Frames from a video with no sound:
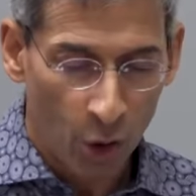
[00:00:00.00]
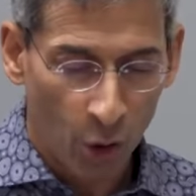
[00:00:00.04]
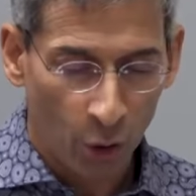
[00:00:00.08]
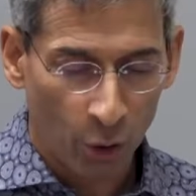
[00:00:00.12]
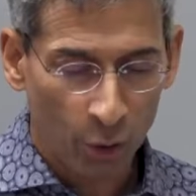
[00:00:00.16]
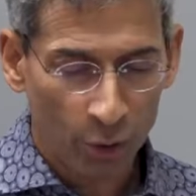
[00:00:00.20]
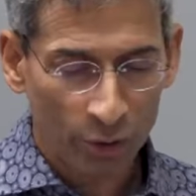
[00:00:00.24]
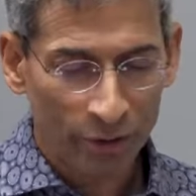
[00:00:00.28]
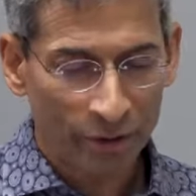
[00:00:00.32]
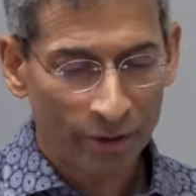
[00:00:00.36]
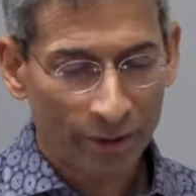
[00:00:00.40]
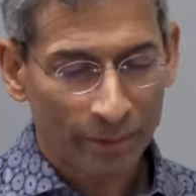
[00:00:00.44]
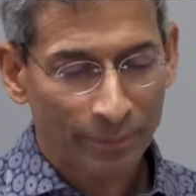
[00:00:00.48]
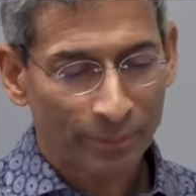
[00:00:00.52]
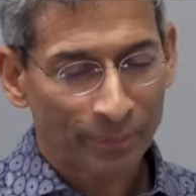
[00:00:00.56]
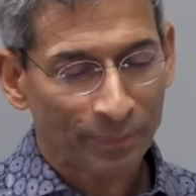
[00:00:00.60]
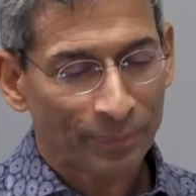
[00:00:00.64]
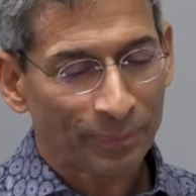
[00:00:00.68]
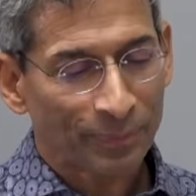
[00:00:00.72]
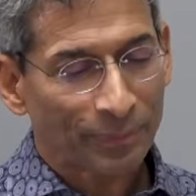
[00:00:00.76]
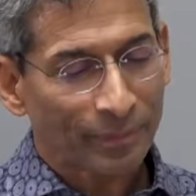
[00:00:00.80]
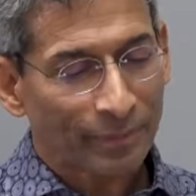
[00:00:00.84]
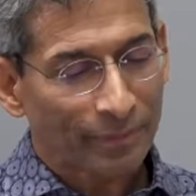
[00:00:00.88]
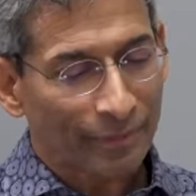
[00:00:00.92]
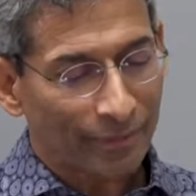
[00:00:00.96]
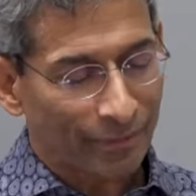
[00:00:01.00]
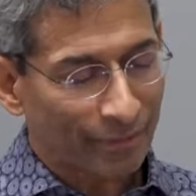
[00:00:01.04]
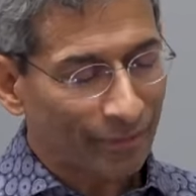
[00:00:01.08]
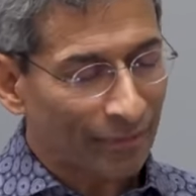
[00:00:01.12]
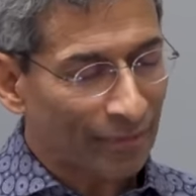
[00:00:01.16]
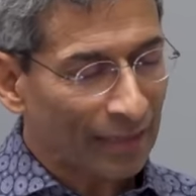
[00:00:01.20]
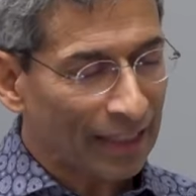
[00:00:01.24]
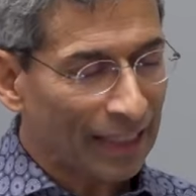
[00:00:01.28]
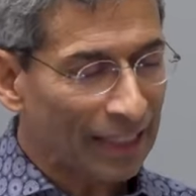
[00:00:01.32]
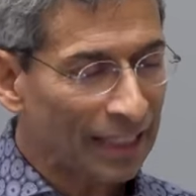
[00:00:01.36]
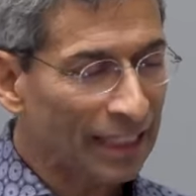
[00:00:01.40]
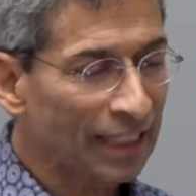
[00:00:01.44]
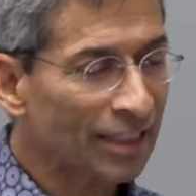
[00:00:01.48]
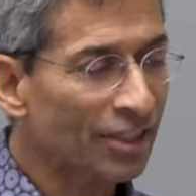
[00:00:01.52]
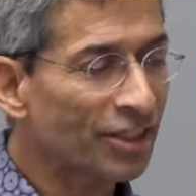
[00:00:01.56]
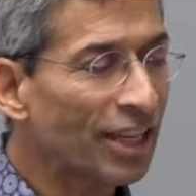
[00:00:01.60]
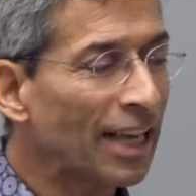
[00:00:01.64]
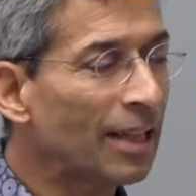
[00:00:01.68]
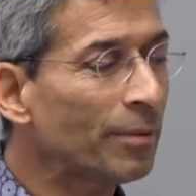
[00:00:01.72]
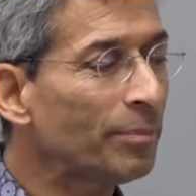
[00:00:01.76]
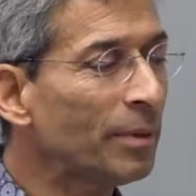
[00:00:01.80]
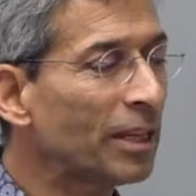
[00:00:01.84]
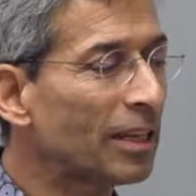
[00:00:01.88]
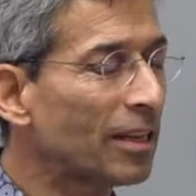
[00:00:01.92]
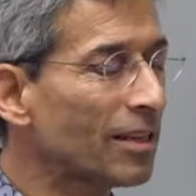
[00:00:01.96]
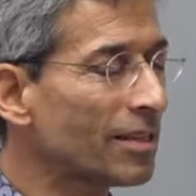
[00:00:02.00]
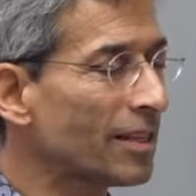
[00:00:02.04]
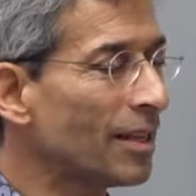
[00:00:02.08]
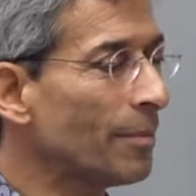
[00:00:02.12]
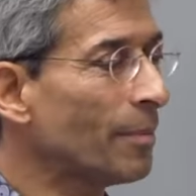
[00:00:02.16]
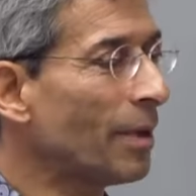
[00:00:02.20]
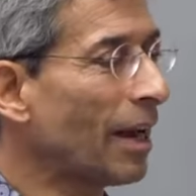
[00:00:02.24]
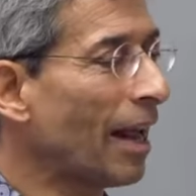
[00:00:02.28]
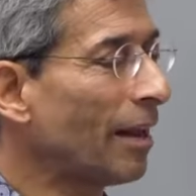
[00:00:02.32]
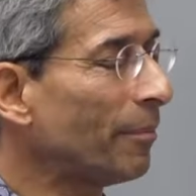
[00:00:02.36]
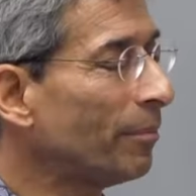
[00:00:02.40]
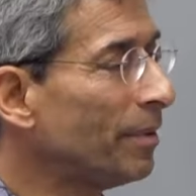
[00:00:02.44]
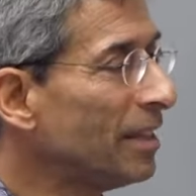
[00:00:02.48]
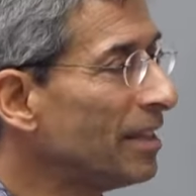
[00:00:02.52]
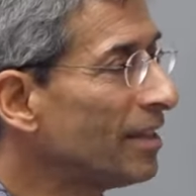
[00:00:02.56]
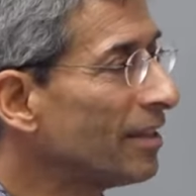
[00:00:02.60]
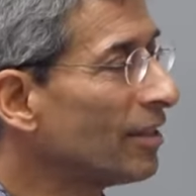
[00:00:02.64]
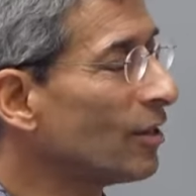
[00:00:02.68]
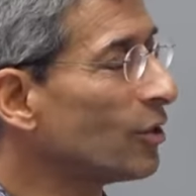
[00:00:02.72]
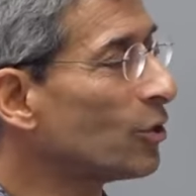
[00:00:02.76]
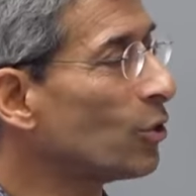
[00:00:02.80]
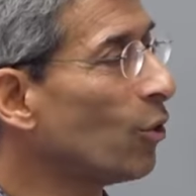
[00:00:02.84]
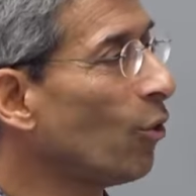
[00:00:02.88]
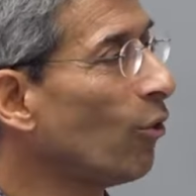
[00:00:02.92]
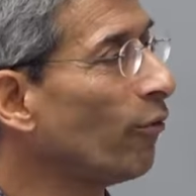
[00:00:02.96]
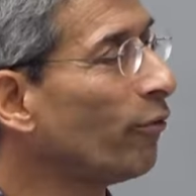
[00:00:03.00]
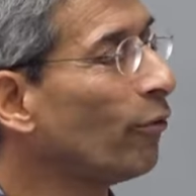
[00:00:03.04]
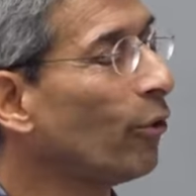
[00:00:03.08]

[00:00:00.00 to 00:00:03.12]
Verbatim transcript: Und ich stelle mir das immer ein bisschen so